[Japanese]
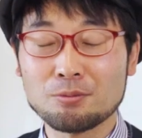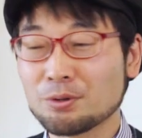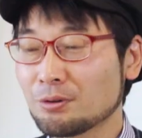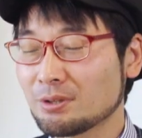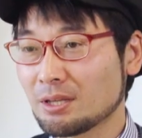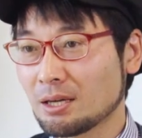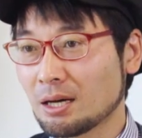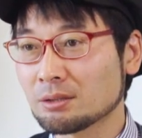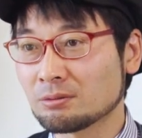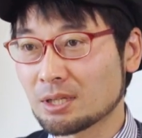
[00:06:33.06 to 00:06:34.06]
こう病院で
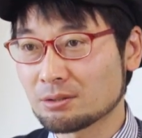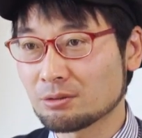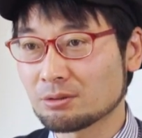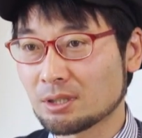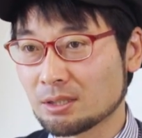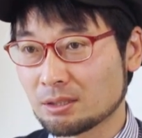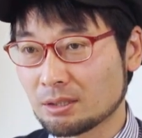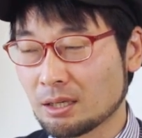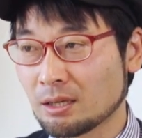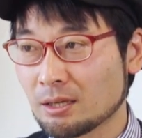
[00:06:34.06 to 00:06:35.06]
アートの活動をする方っ
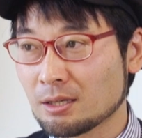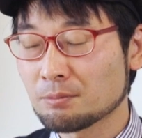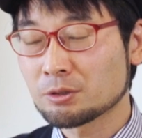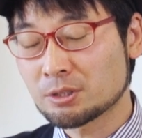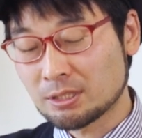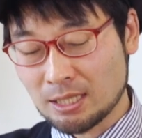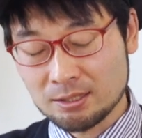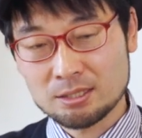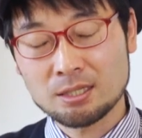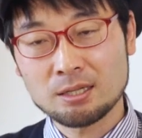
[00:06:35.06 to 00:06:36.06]
て旦
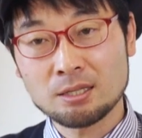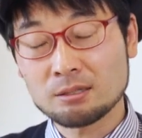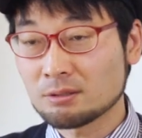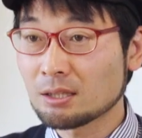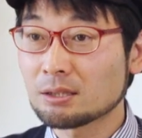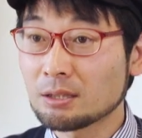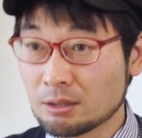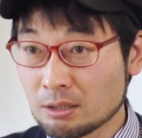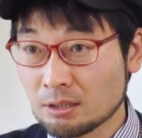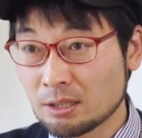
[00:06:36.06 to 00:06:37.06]
那さんが亡くな、ね、
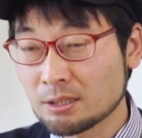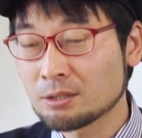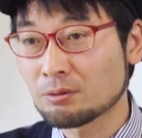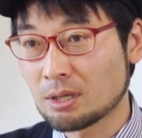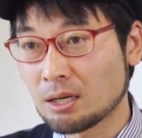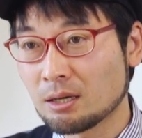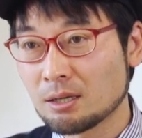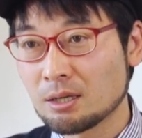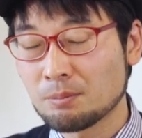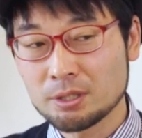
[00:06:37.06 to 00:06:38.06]
亡くなられたりとか、
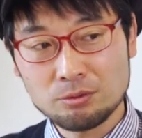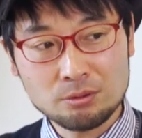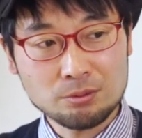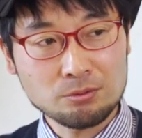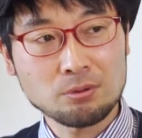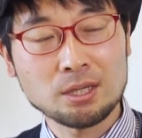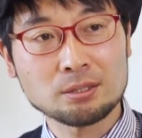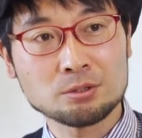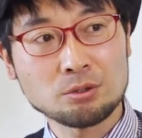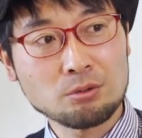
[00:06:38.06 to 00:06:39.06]
いろんな不幸があっ
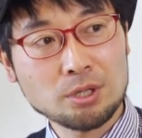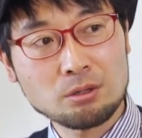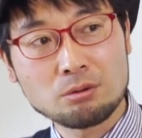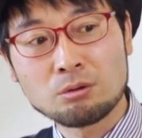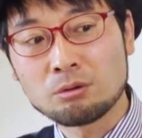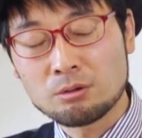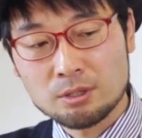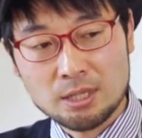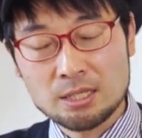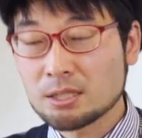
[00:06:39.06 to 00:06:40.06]
て、それを結構
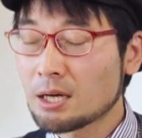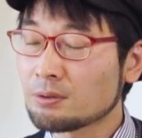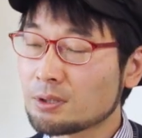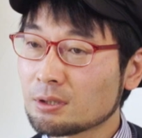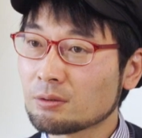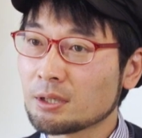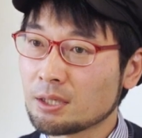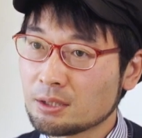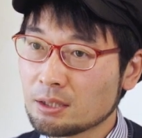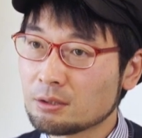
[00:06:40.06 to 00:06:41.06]
患者会の方とかや
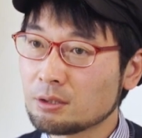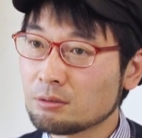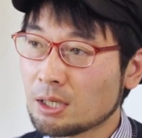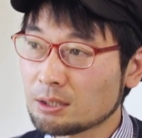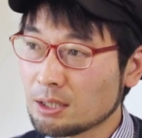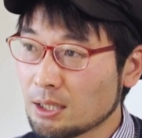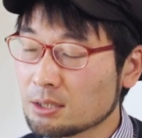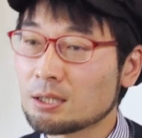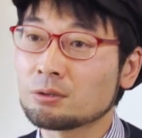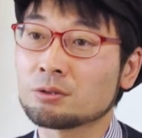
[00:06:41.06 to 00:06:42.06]
りたいっていう方から
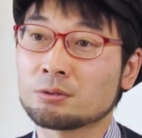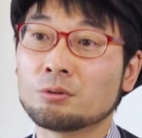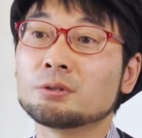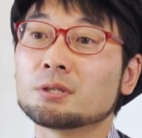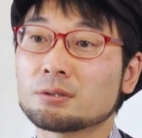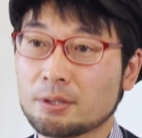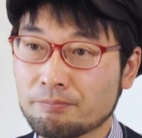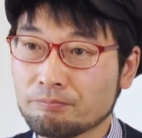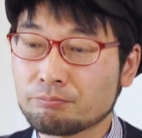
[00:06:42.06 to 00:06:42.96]
スタートして多いんですよね。